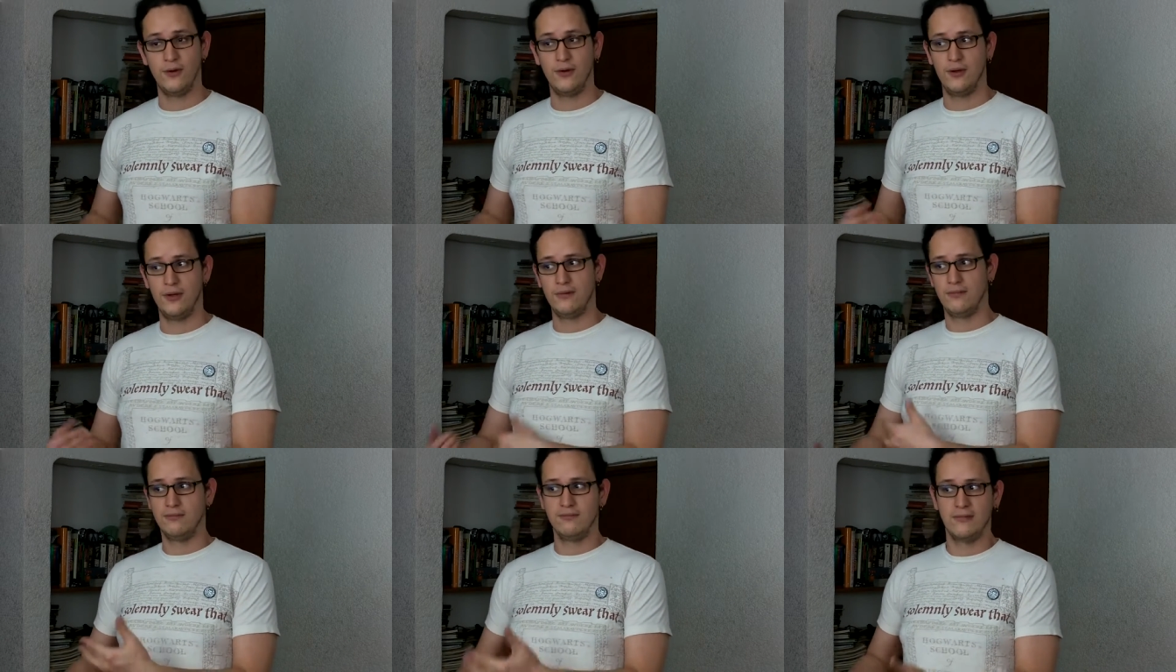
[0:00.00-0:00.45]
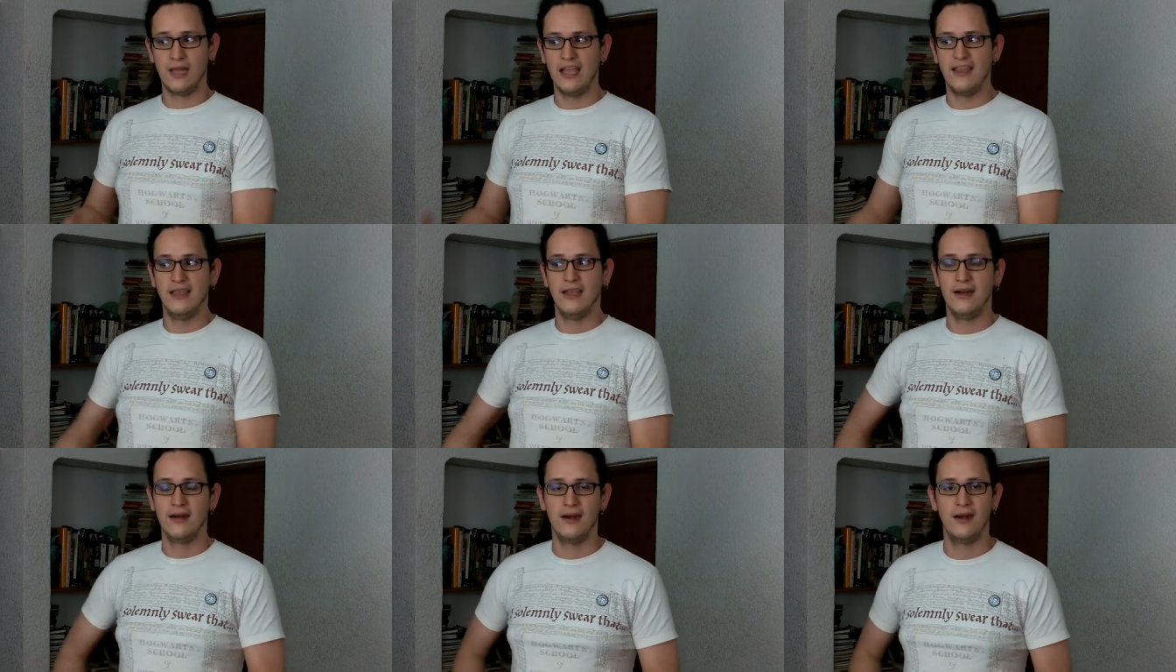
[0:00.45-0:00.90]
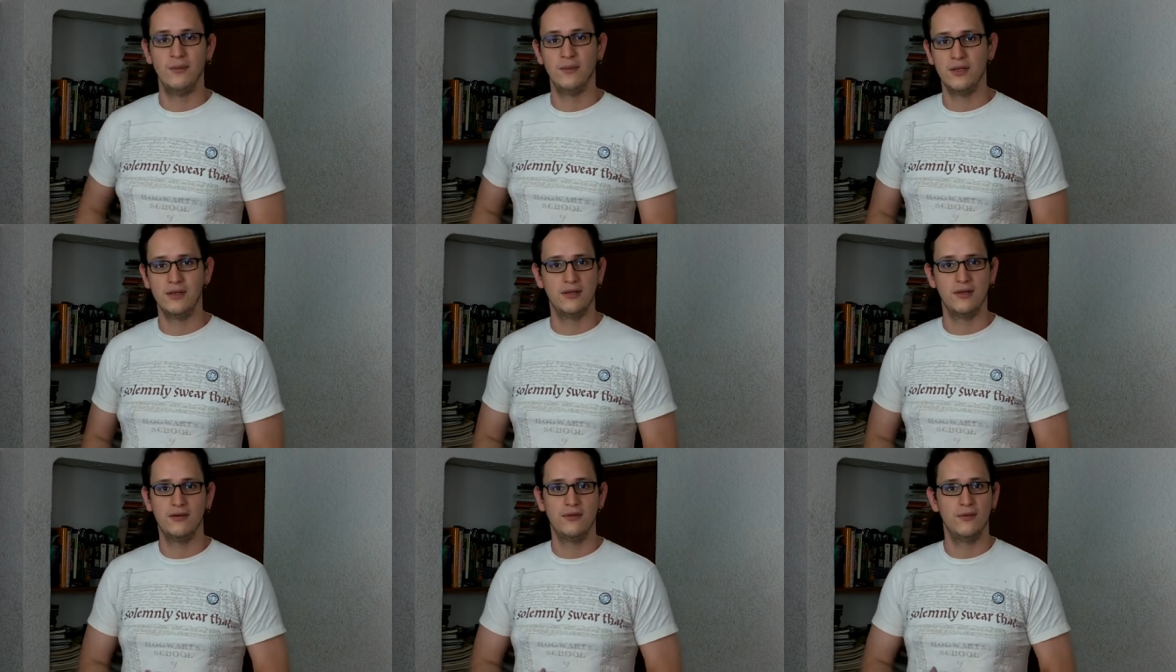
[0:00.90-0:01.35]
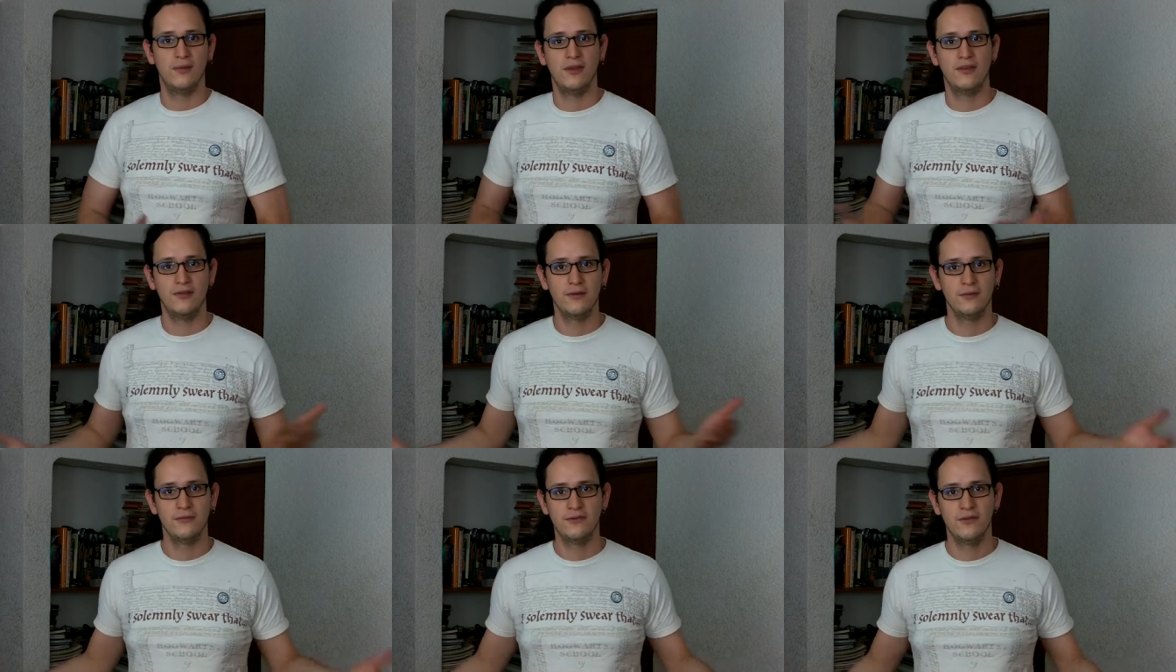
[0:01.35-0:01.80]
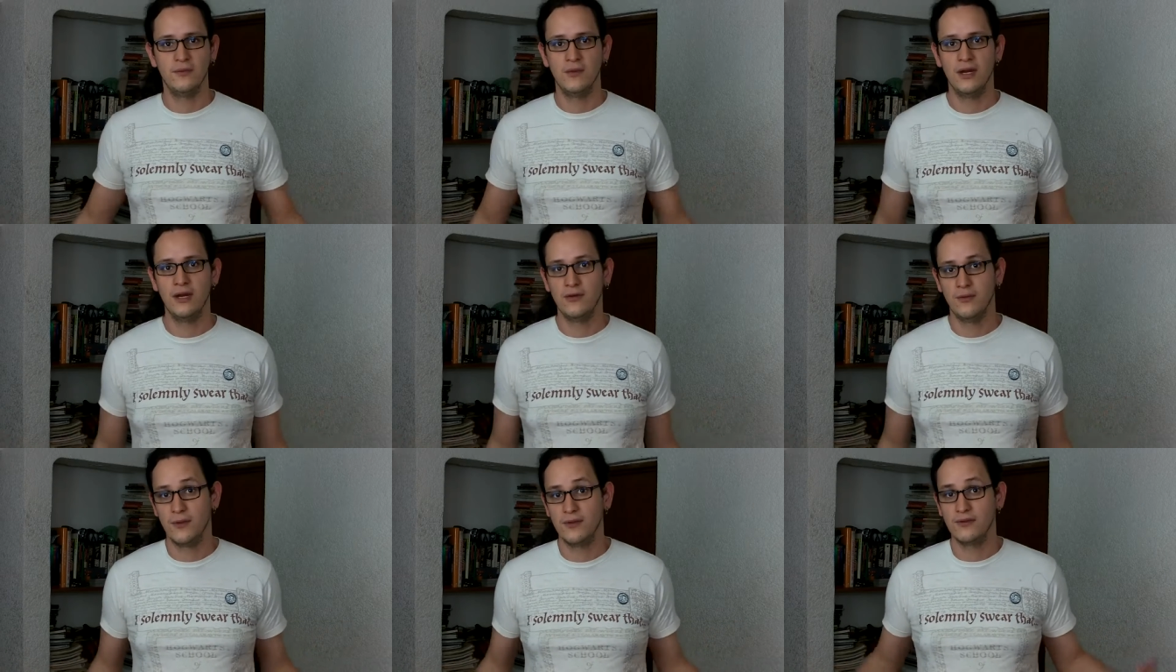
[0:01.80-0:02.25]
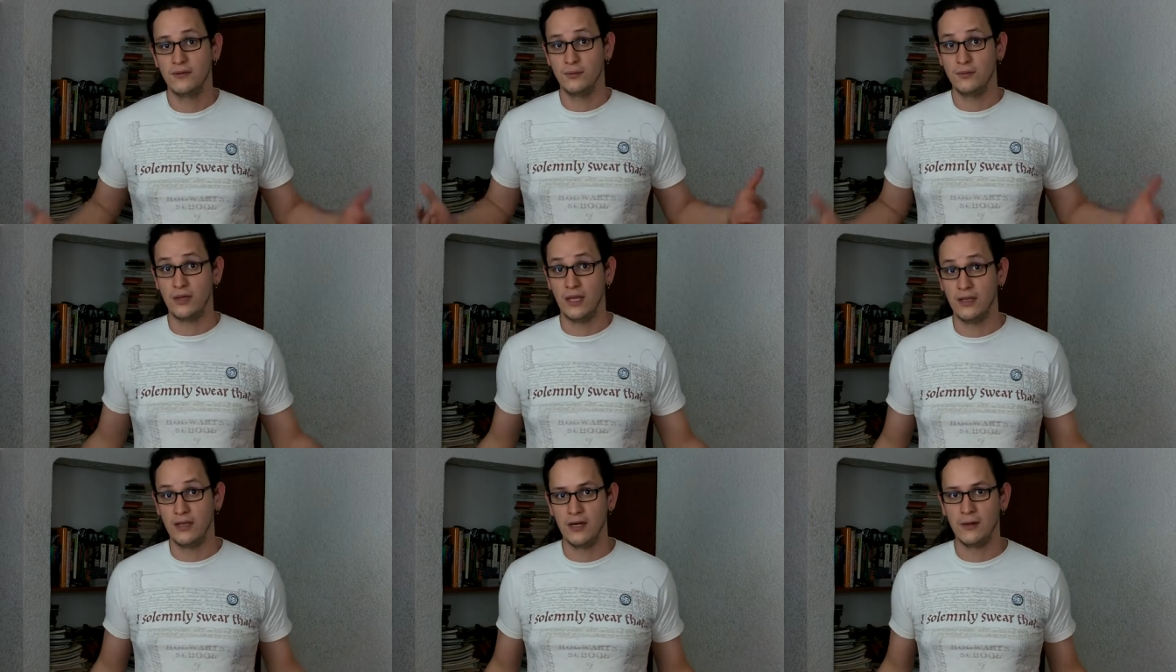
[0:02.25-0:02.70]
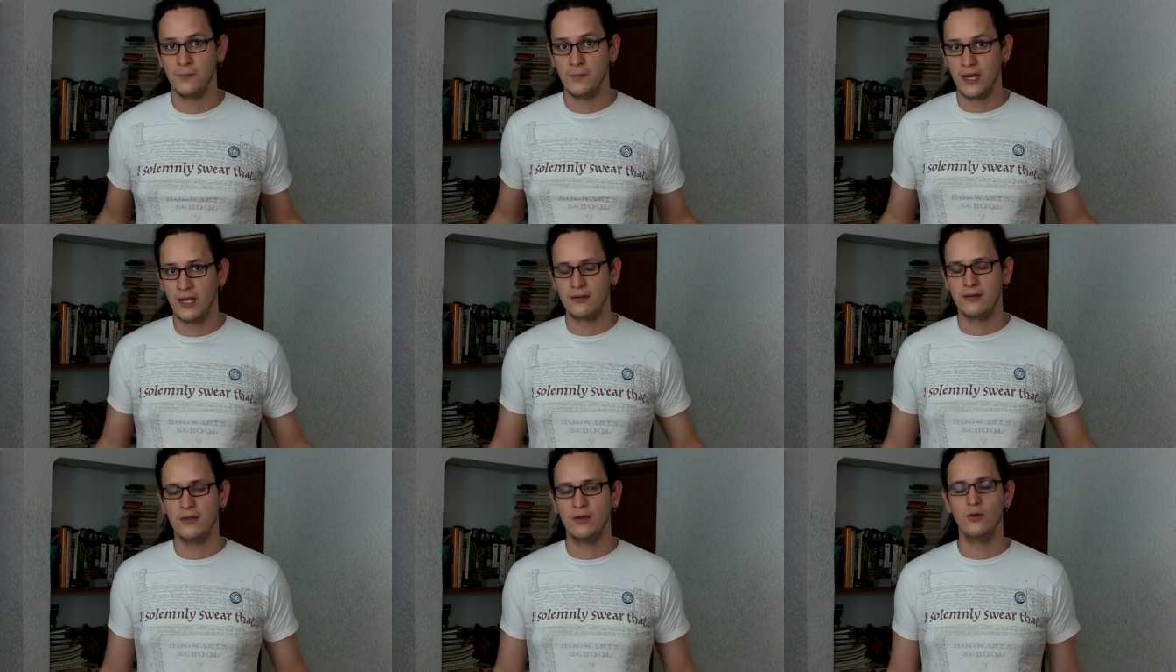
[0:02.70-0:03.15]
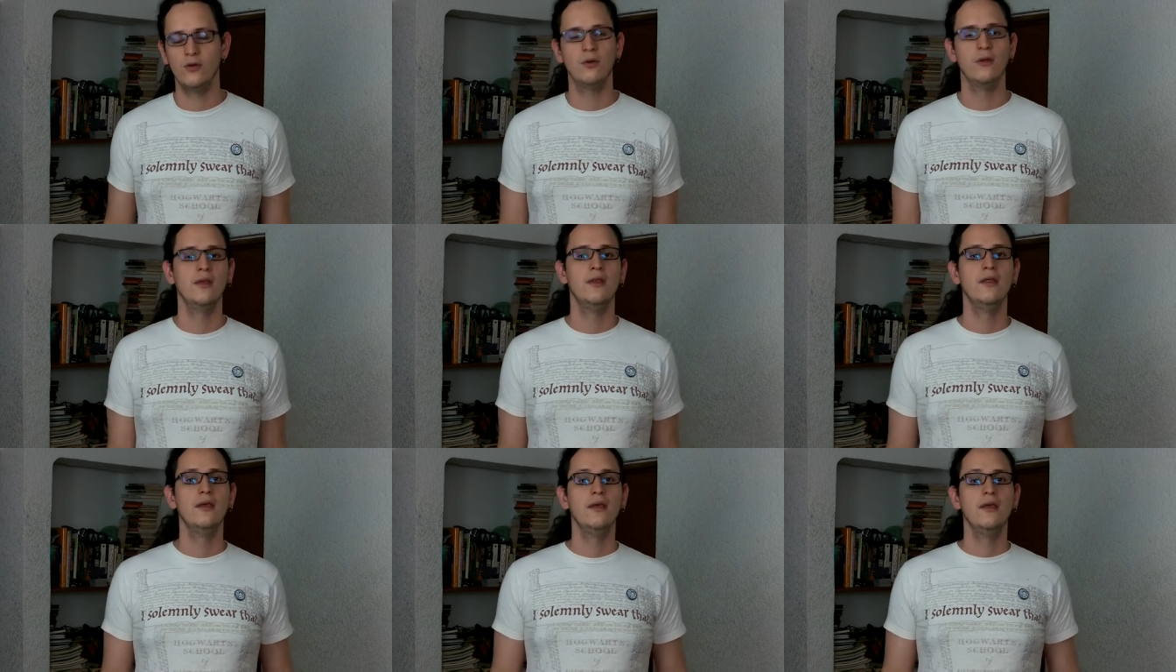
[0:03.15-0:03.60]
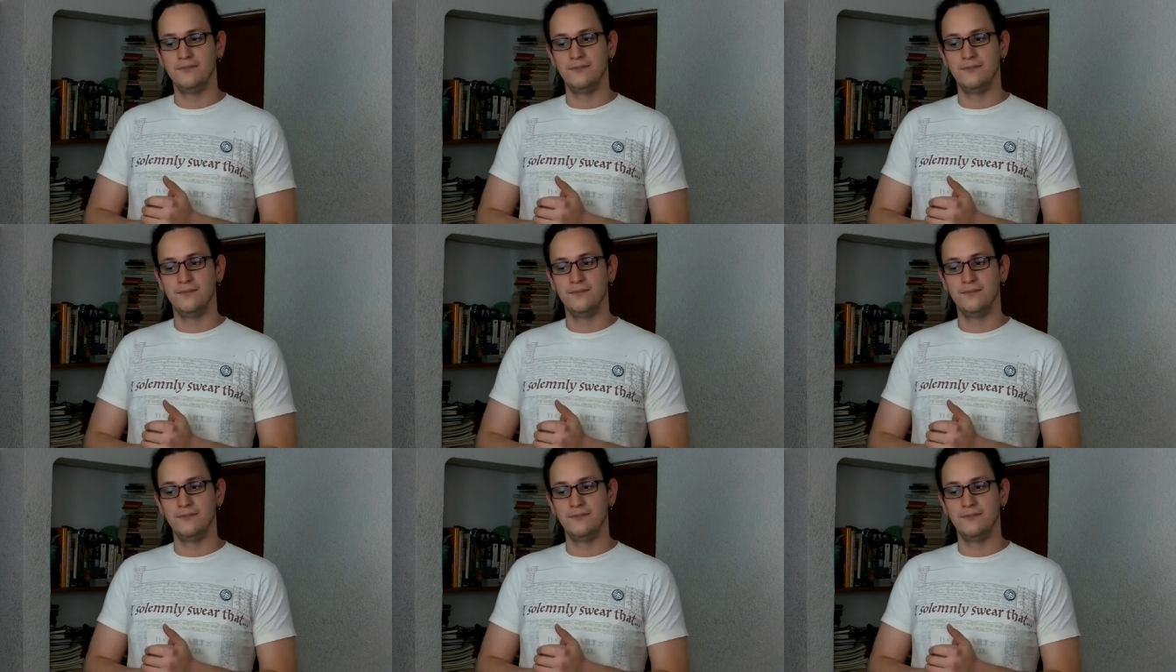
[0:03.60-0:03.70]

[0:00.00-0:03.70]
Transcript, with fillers: bueno, el taller realmente no va a ser un seminario, va a ser un taller práctico,